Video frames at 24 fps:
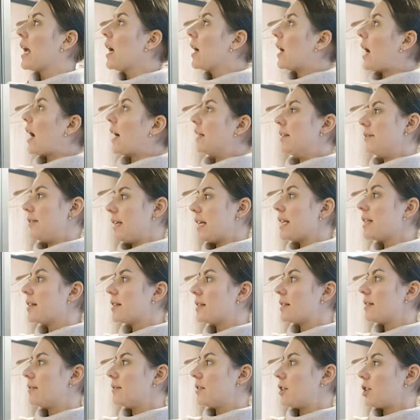а двери
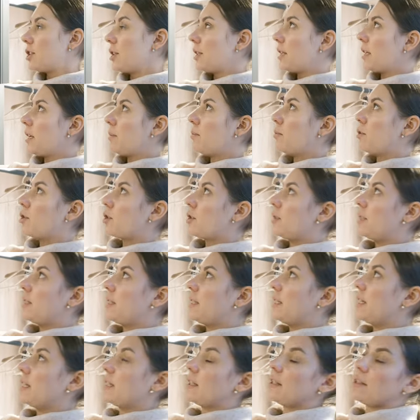раздвижные можно
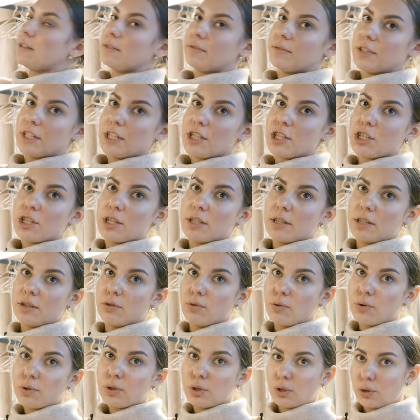сделать в нише
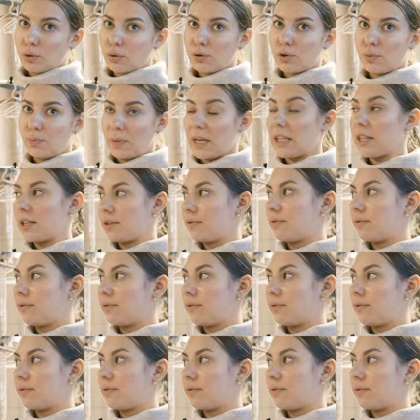до 3 метров